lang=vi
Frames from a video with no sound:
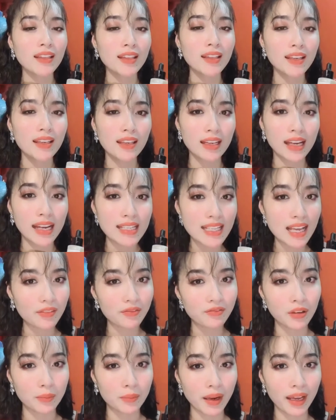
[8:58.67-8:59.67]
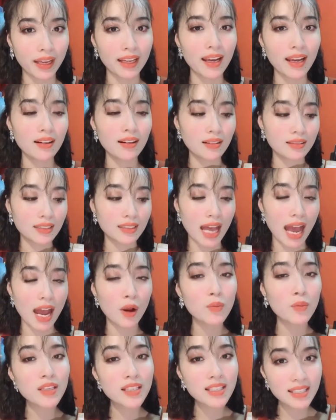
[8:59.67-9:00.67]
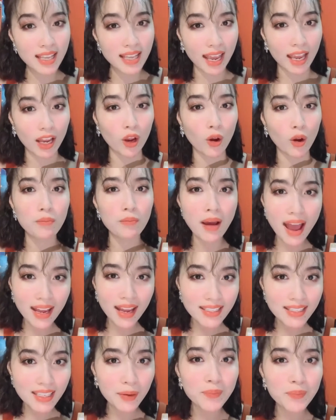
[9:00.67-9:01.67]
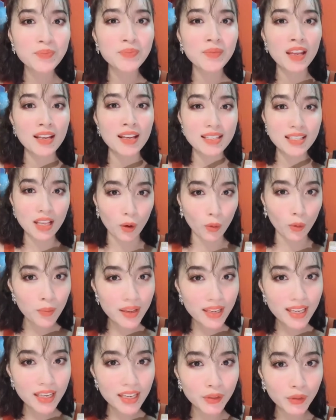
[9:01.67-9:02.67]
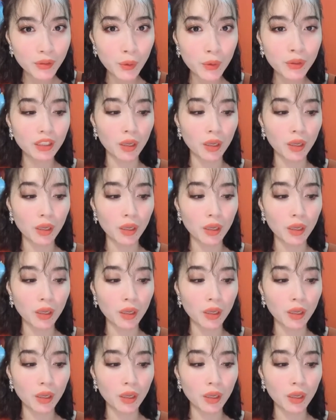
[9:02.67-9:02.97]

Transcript: Thì cái sản phẩm này á, giá cũng rất rẻ, có ba trăm sáu mươi nghìn thôi.